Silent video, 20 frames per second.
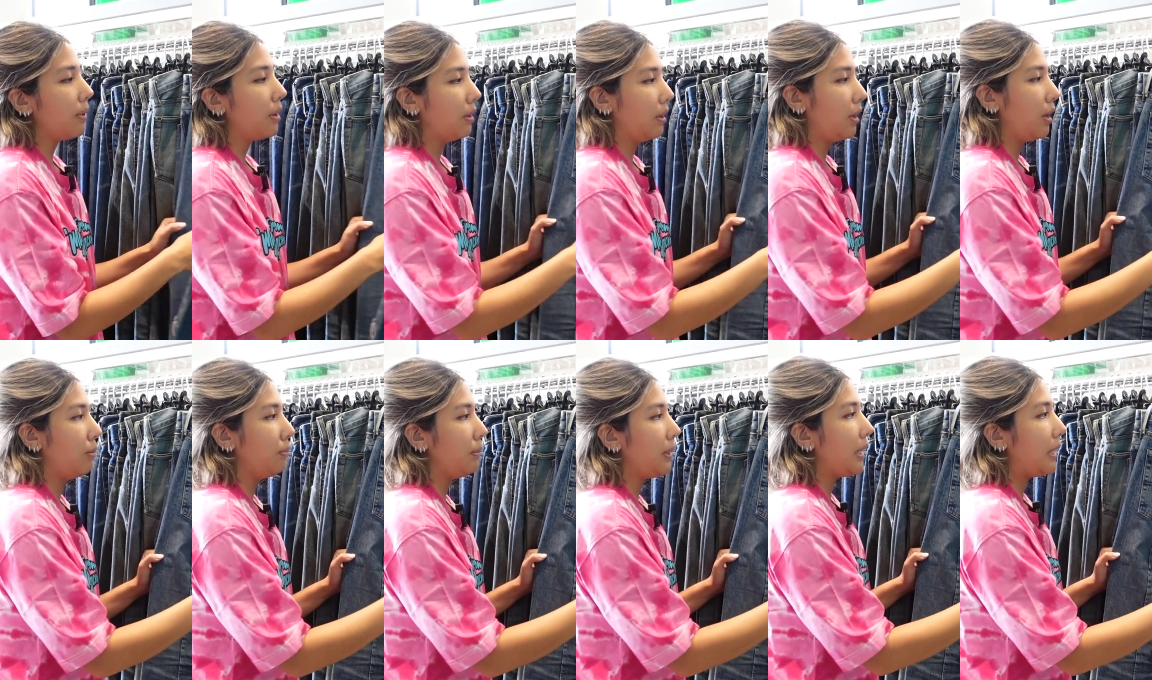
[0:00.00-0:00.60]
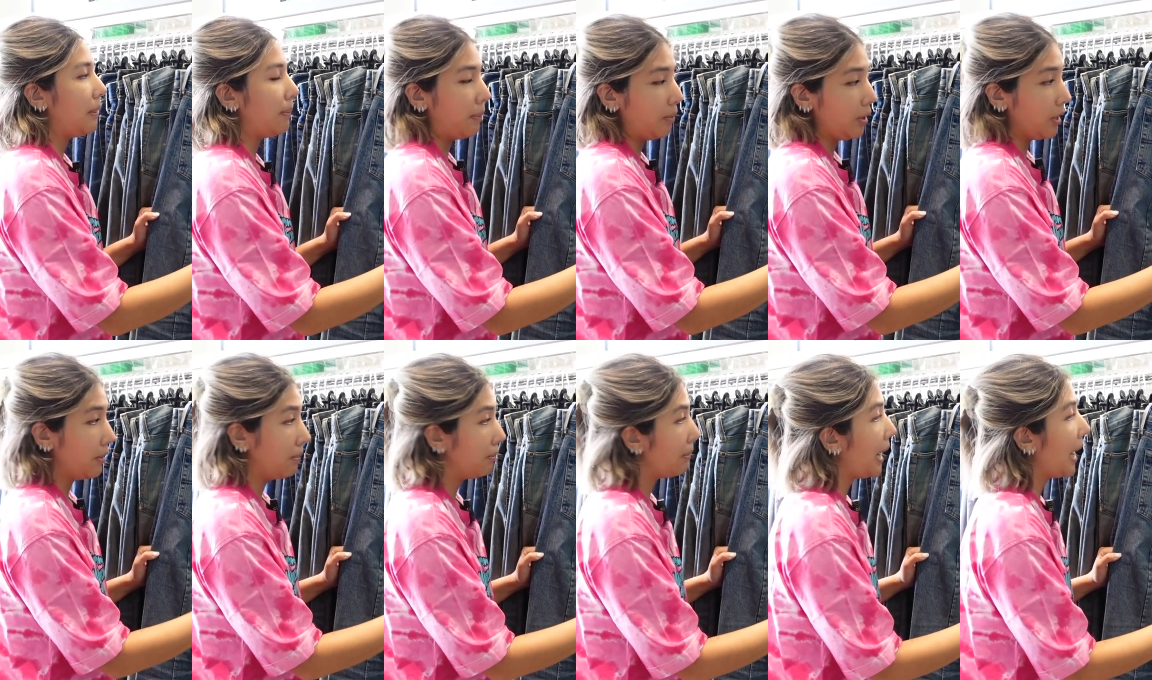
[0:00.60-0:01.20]
เขามีแบบเยอะ
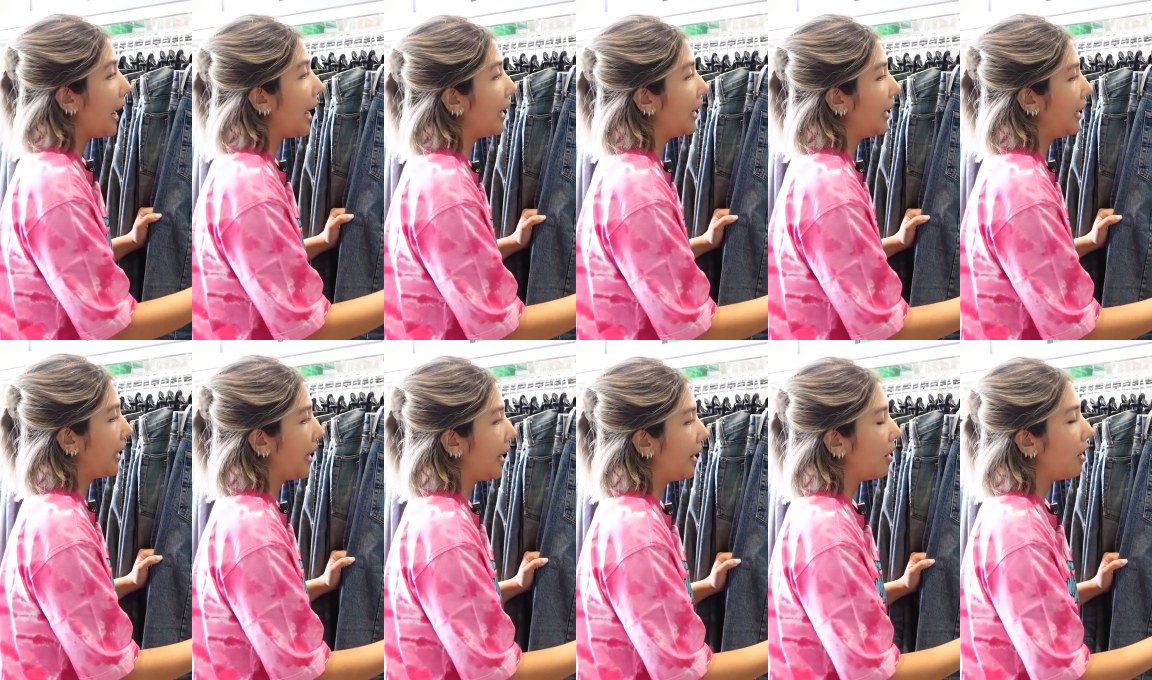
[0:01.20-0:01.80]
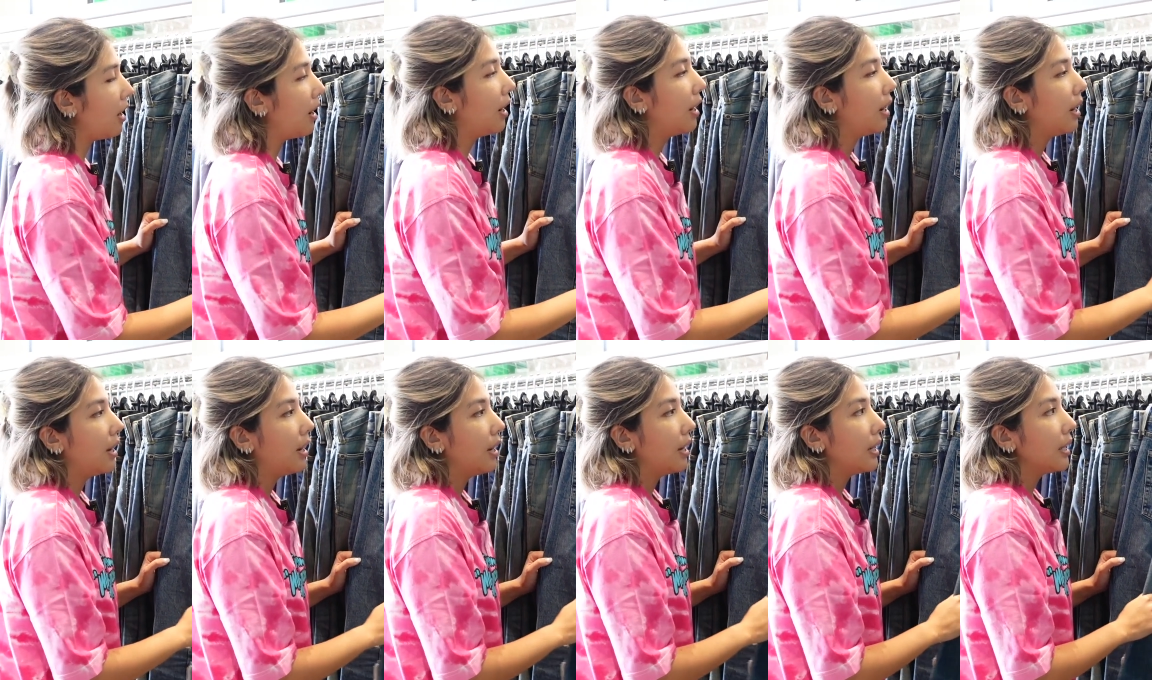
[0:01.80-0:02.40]
มากอะไรเงี้ยก็
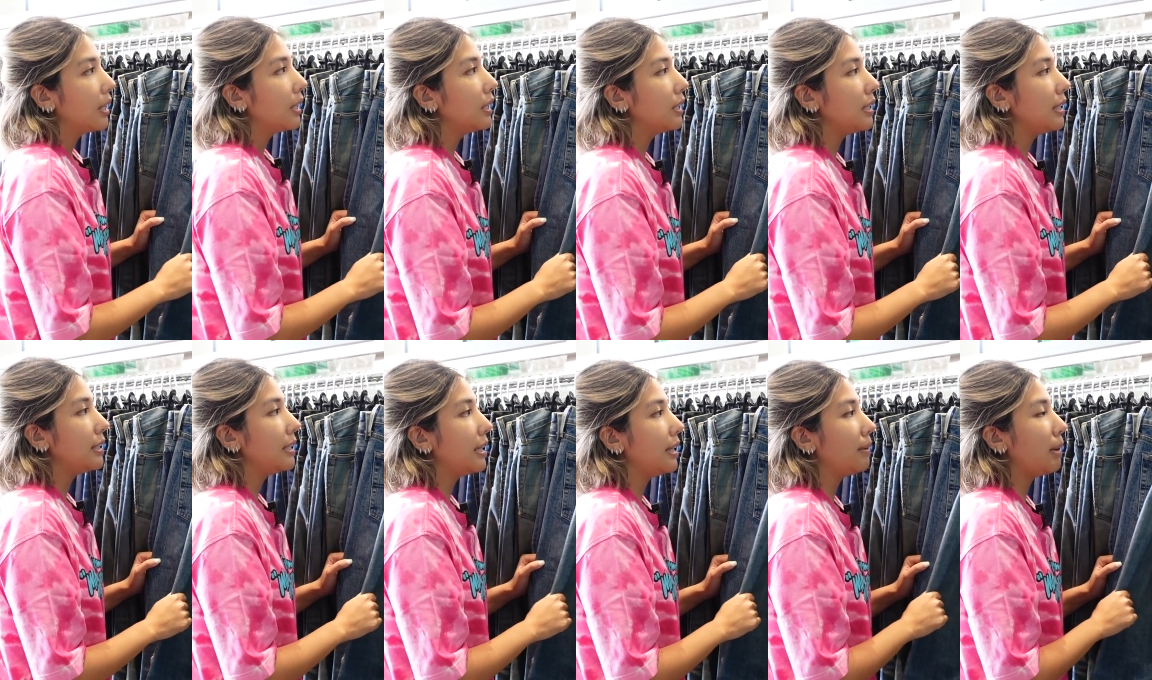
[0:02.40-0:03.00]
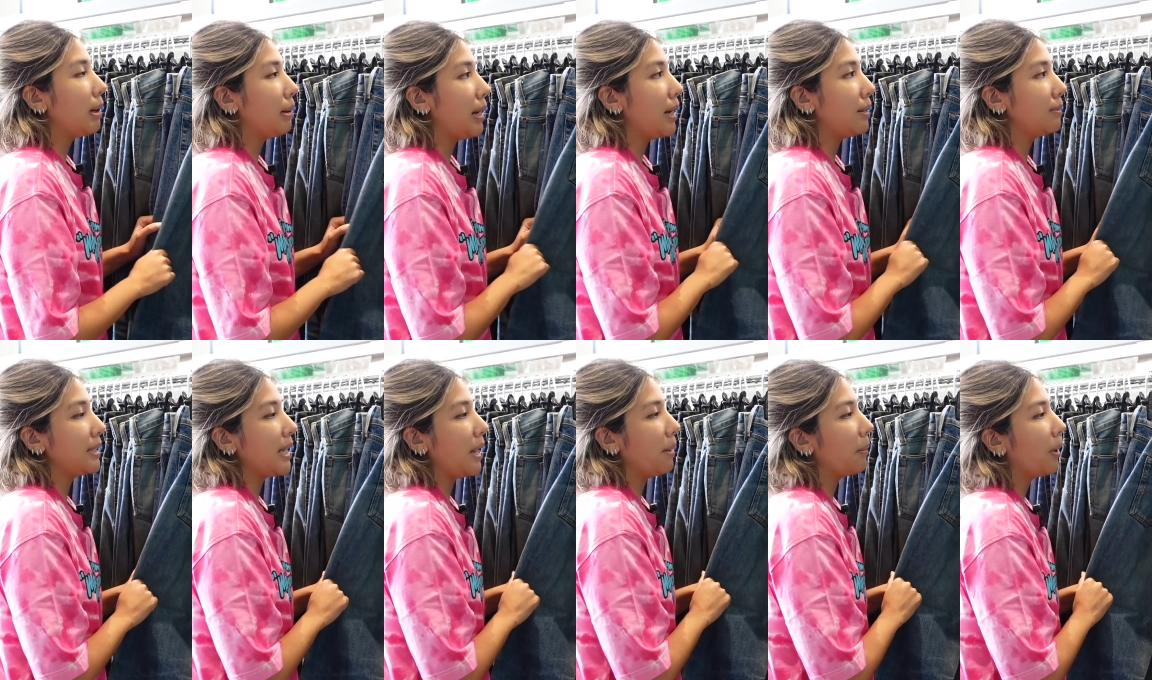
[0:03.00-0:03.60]
คือจริงๆแบบทำใจ
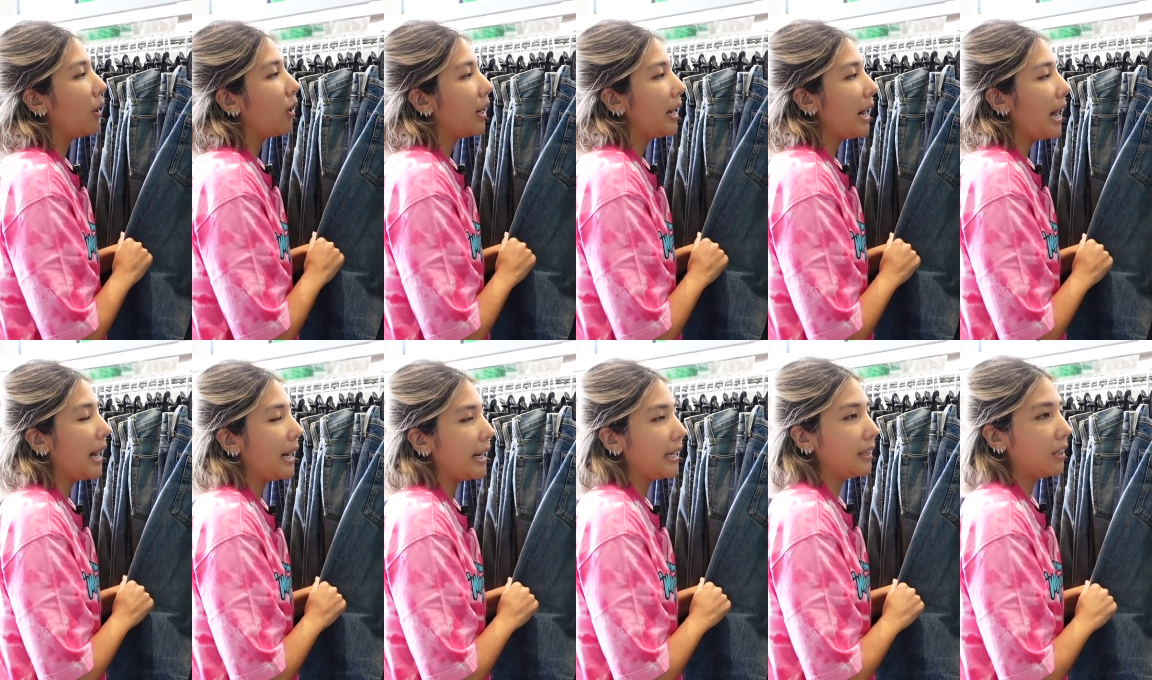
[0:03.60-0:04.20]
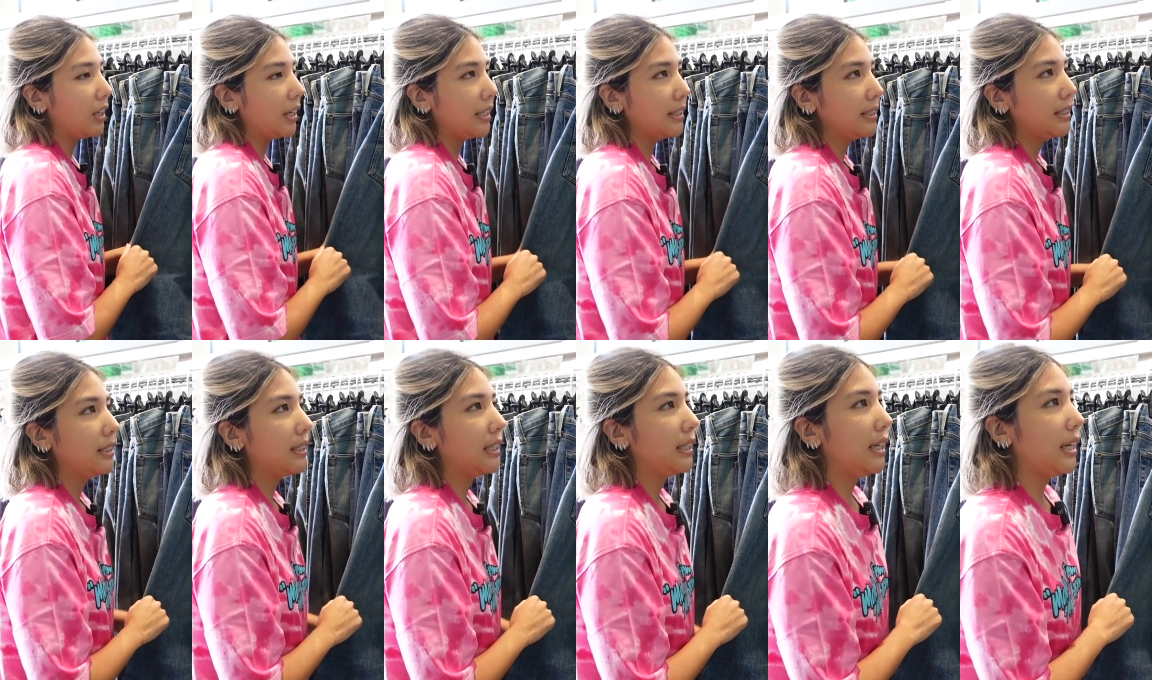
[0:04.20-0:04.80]
ไม่ค่อยได้นะตอนนั้นซื้อ
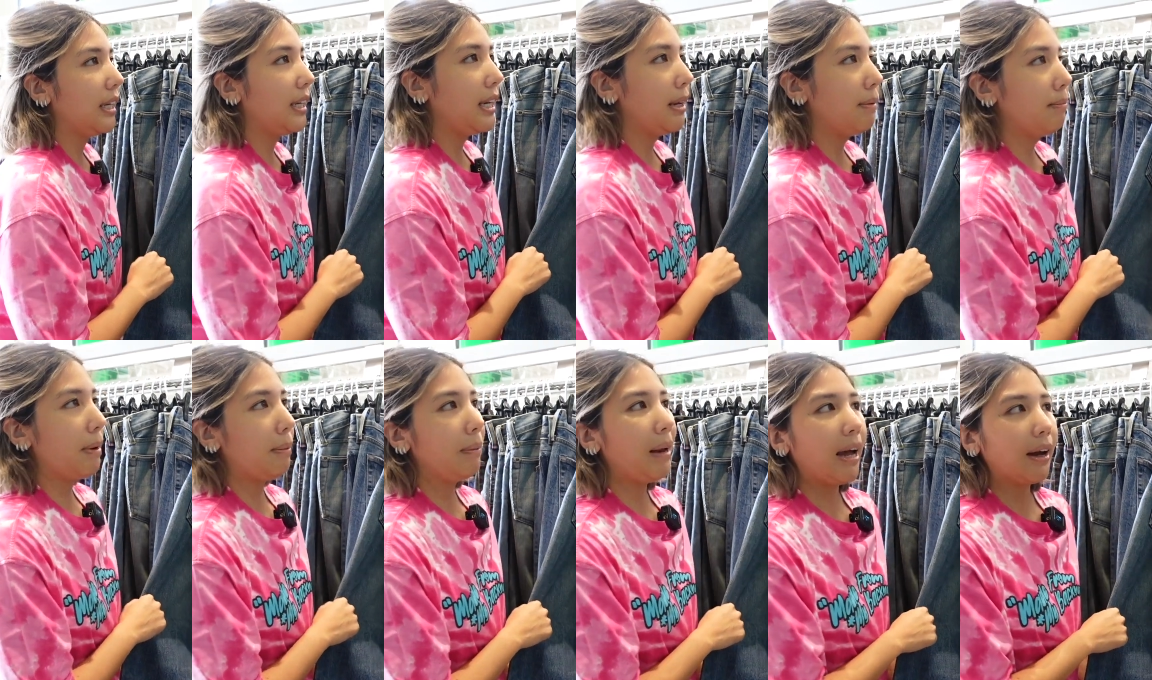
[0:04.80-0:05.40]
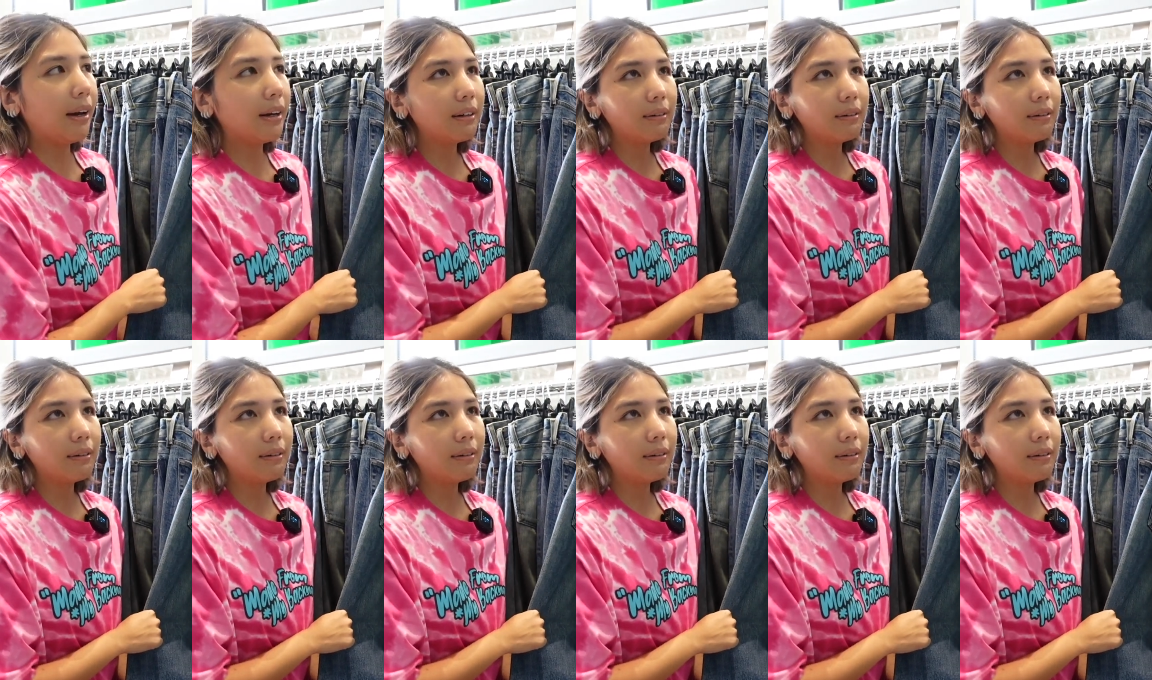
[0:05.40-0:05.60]
กางเกงยีนแบบหลัก